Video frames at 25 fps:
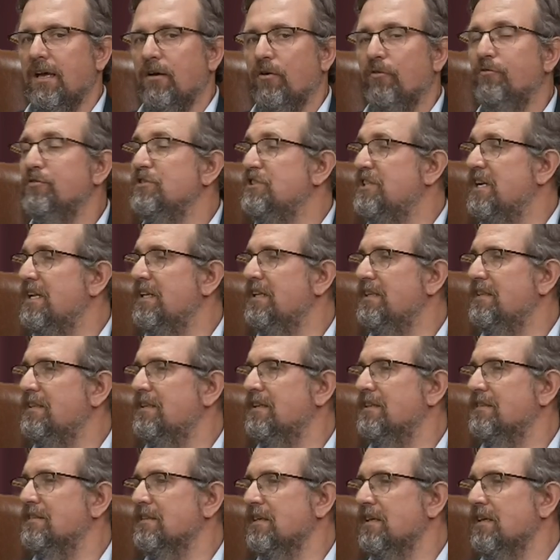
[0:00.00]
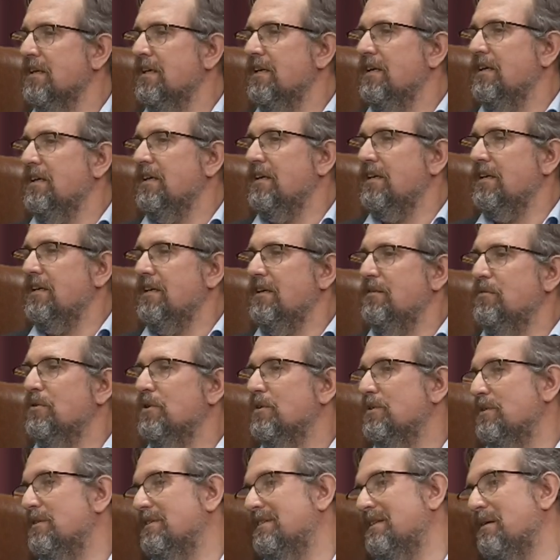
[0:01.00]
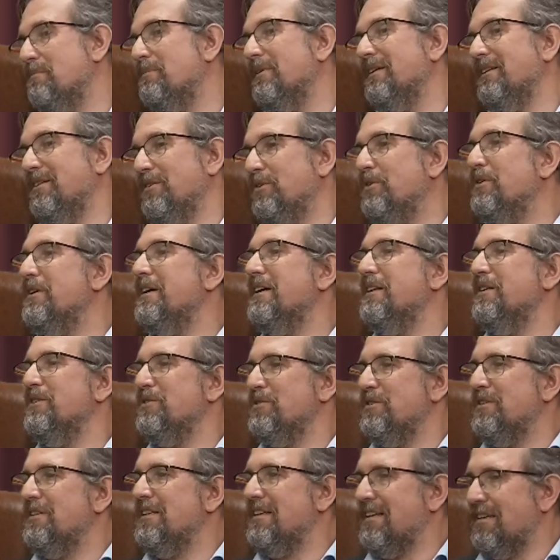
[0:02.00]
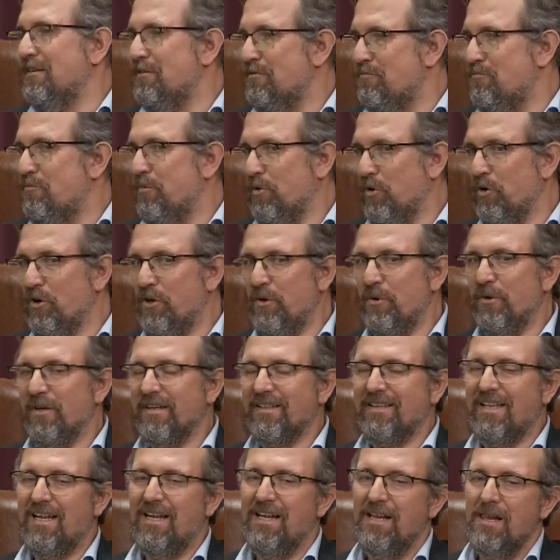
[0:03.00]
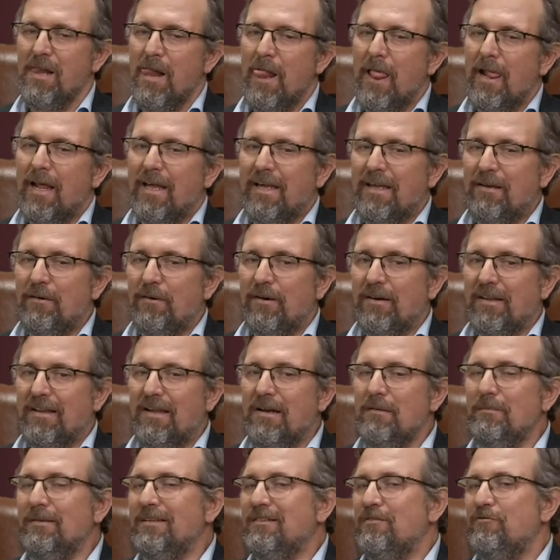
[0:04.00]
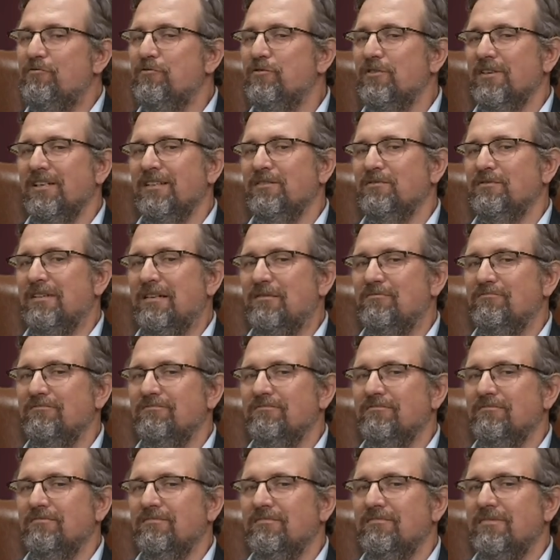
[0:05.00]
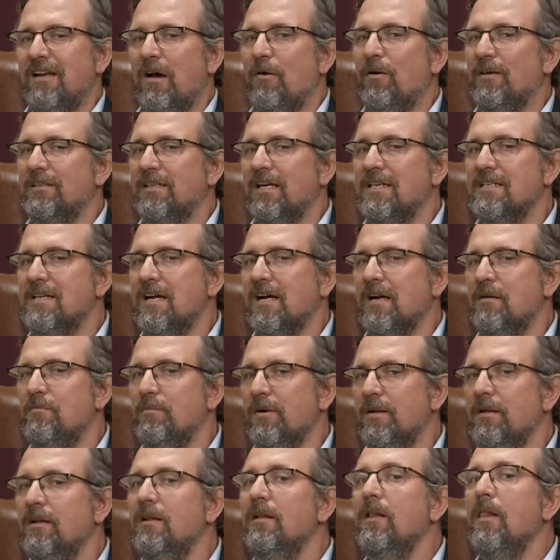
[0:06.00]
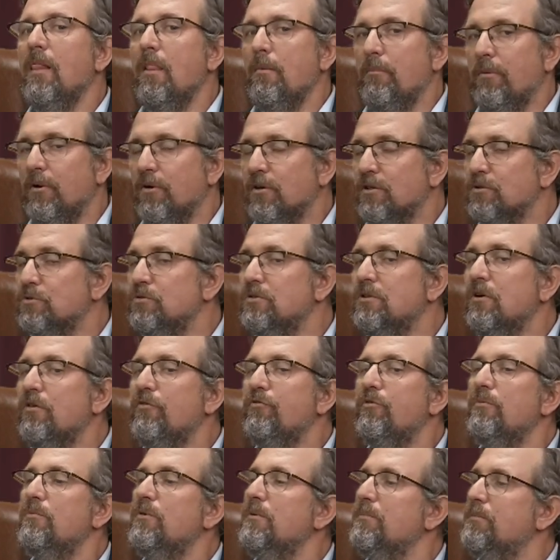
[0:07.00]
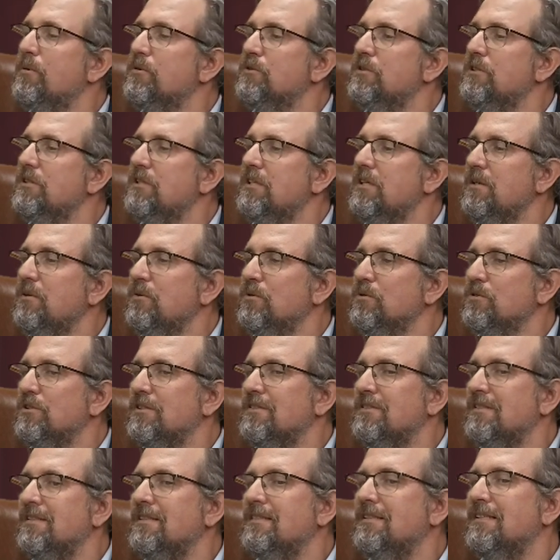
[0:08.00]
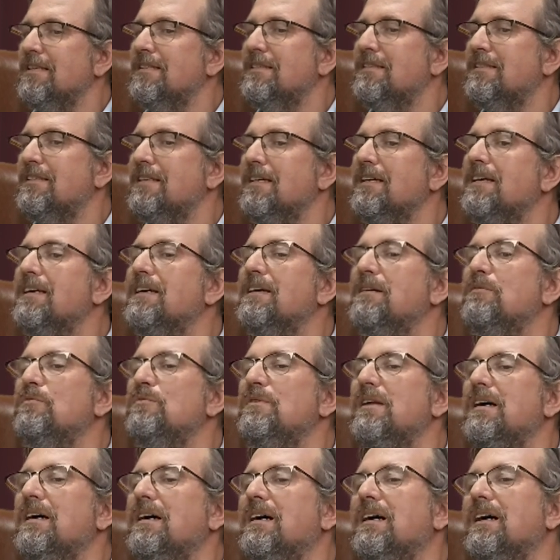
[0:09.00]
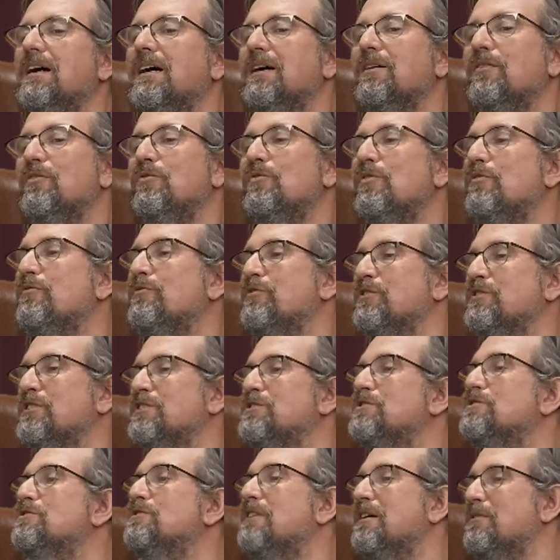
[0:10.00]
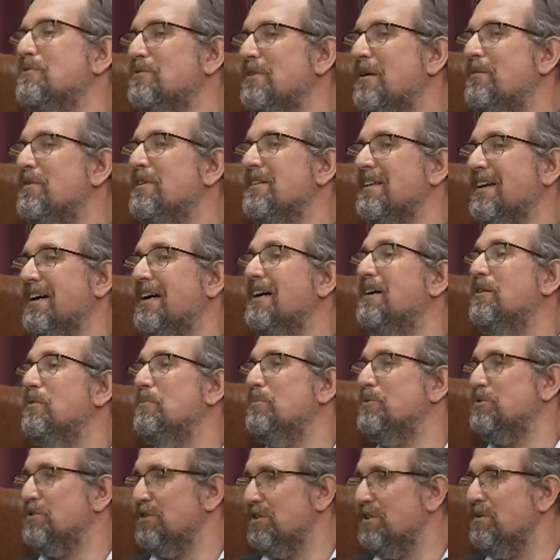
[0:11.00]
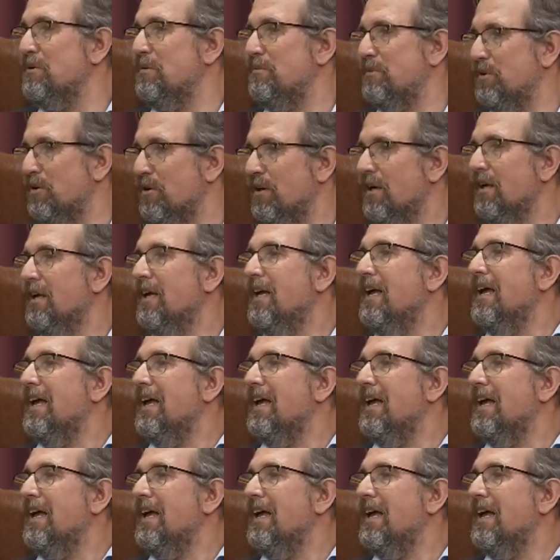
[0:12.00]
oficialistas y bueno, y en tapa de los diarios este, que, pro libertad. Y verdaderamente fue una, batalla campal, pero el resultado fue muy positivo. Si, es que una, una, confrontación alguna vez deja algo positivo, pero